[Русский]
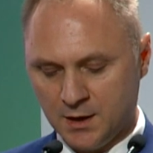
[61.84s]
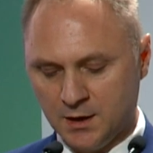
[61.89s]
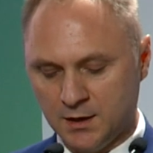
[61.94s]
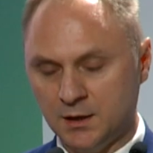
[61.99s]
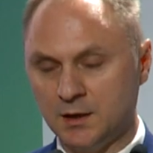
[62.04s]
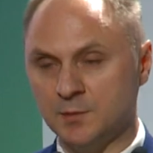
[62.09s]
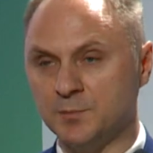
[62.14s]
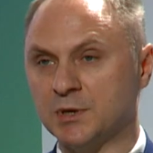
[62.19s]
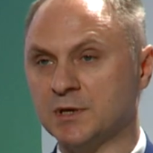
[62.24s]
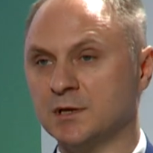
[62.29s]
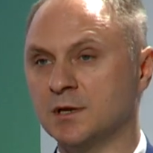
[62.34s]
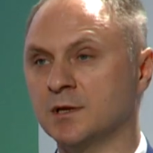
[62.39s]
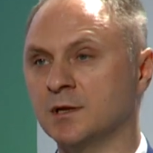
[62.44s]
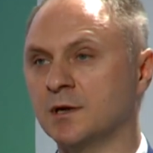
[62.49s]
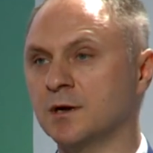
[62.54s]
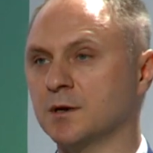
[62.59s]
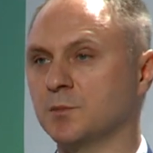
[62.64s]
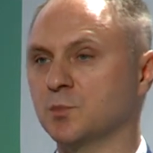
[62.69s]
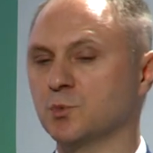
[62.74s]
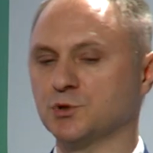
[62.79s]
И
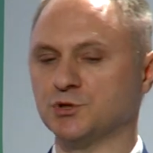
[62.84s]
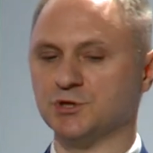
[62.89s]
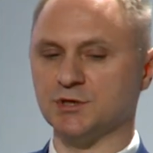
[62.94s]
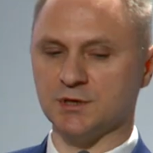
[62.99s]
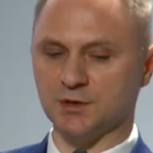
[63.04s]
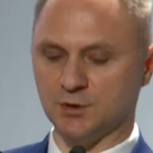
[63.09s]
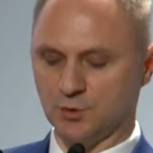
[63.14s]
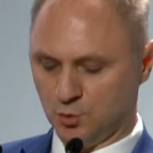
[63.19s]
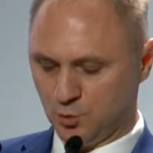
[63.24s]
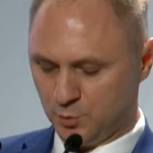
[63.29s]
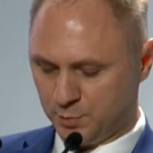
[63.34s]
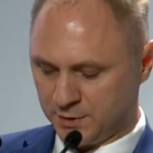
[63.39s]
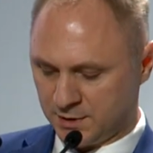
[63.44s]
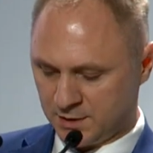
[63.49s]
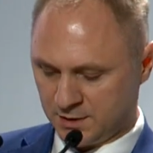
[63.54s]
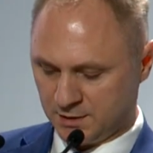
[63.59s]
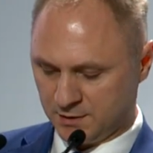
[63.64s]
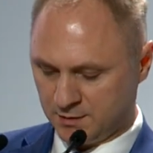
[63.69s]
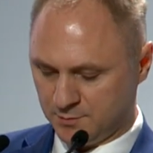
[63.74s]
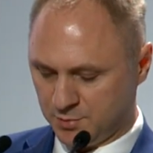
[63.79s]
определена рабочая
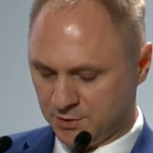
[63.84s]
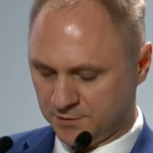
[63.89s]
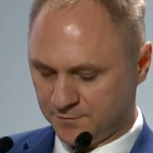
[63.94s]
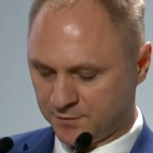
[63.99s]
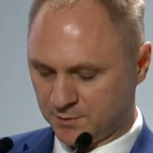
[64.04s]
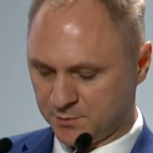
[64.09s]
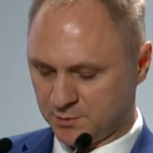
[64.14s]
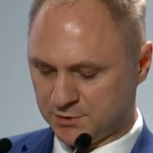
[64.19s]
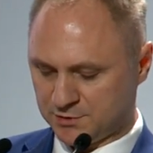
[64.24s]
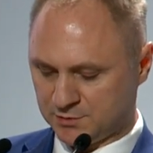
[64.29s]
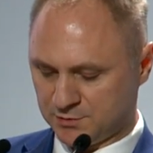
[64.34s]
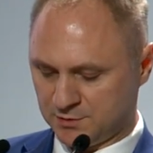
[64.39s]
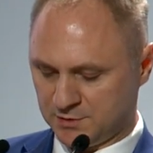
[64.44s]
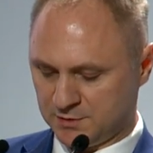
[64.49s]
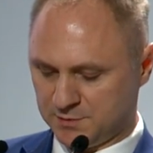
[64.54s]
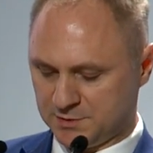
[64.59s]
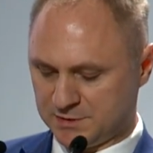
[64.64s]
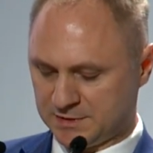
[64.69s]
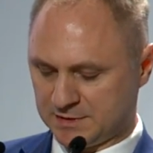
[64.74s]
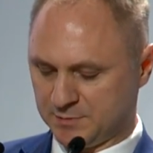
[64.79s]
группа по
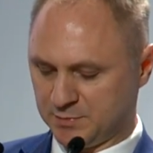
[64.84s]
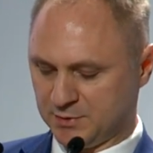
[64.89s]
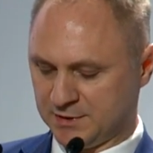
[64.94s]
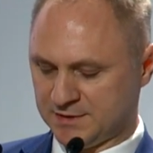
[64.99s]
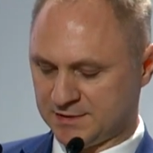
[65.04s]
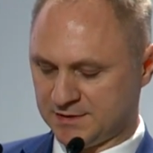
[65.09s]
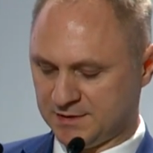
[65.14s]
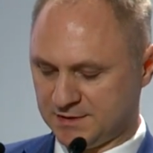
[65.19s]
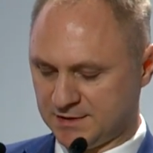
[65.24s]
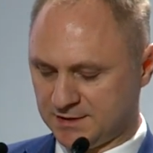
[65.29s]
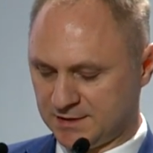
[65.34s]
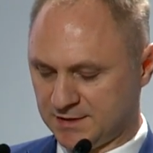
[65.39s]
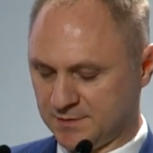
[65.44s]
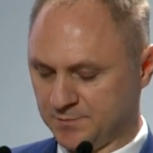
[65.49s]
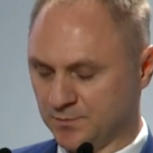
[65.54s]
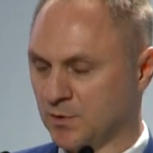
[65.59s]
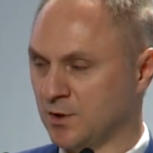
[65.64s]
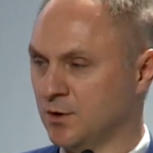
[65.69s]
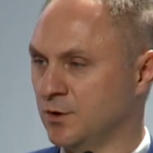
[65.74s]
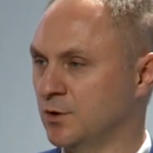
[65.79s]
информационной безопасности,
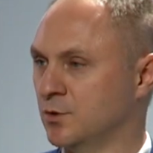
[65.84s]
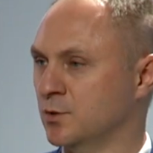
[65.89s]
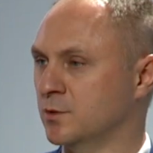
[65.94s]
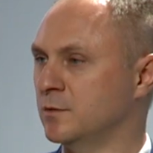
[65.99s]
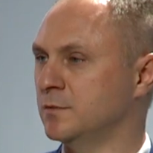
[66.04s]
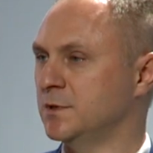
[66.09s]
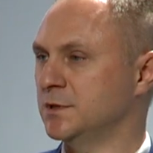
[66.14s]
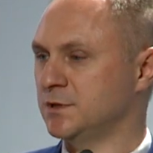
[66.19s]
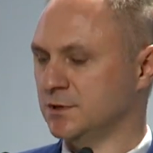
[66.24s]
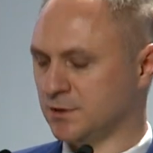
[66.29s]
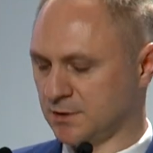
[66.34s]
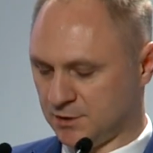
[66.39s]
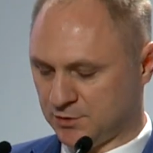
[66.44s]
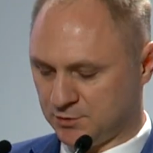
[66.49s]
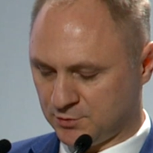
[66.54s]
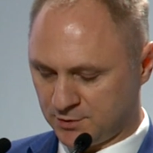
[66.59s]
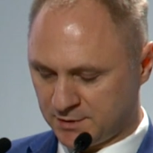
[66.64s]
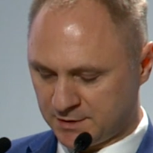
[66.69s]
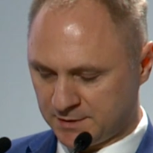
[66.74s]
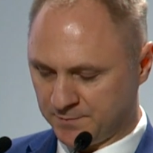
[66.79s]
руководит
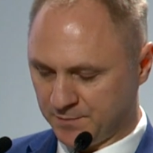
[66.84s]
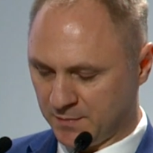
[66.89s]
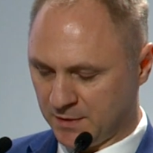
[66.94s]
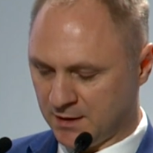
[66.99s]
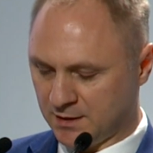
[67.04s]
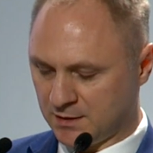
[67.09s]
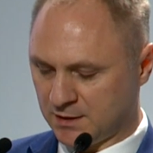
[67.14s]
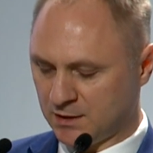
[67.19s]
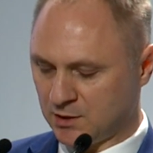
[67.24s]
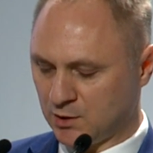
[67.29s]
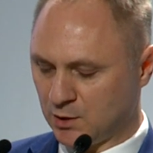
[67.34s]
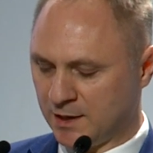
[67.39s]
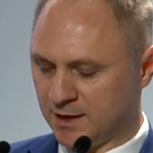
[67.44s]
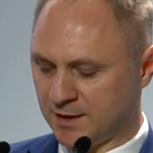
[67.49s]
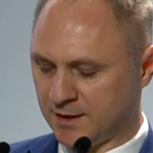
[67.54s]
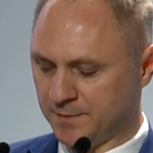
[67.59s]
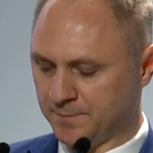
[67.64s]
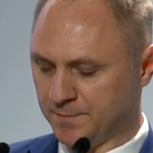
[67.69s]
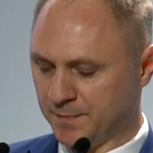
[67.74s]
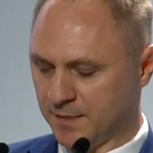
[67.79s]
которой
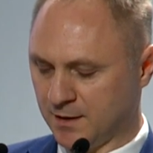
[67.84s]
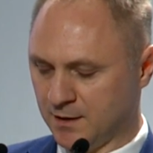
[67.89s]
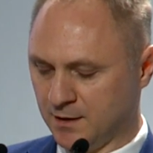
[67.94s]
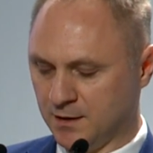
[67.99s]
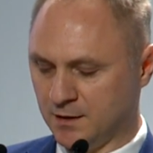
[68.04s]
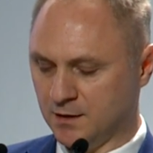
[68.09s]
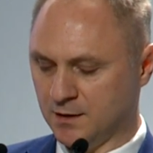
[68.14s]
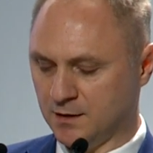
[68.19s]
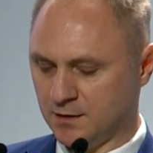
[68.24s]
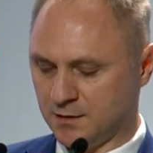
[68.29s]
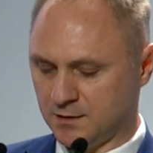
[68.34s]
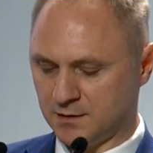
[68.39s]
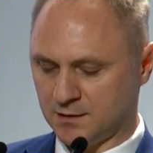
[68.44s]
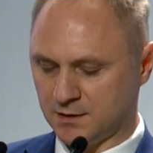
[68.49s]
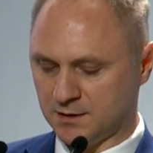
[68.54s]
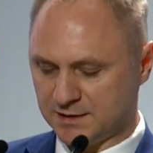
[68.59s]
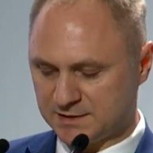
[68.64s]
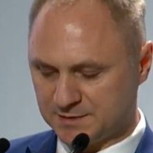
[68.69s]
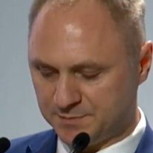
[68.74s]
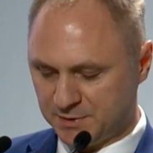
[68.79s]
Наталья а,
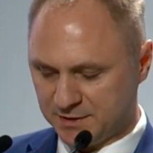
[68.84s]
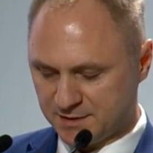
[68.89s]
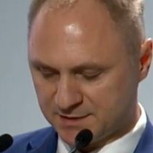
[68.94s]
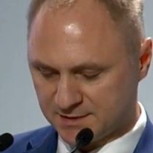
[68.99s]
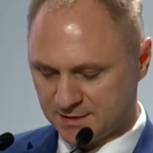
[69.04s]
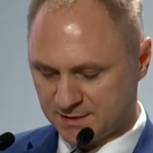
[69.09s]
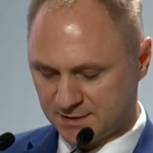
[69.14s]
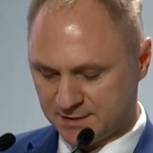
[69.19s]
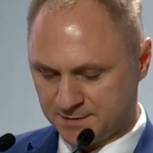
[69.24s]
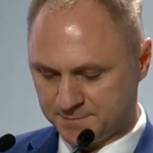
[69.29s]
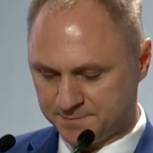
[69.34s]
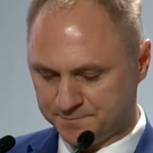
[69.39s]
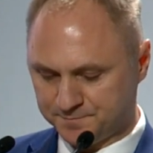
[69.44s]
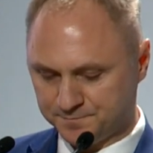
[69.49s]
Касперская.